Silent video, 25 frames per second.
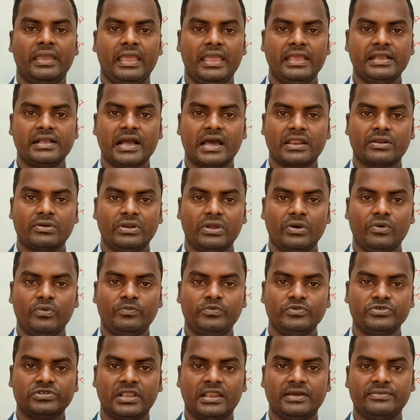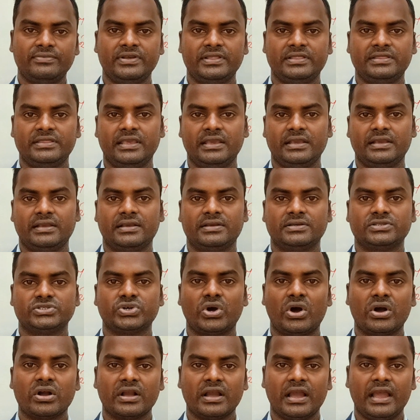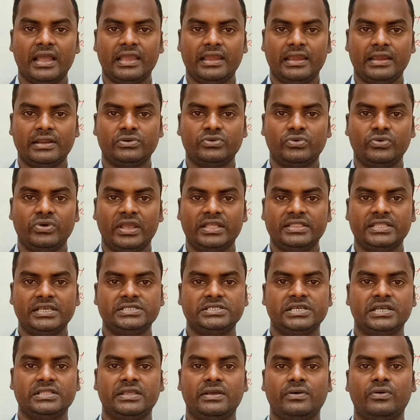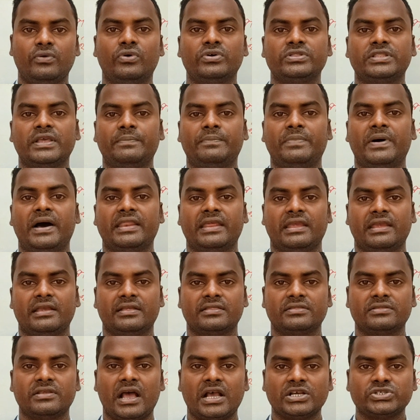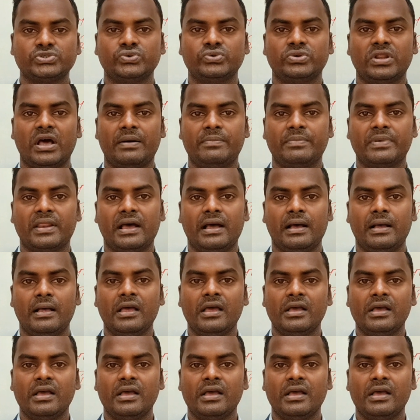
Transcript: এই কারণে উপজেলা ভিত্তিক সংখ্যা একটু এদিক সেদিক হতে পারে তা আসুন আমরা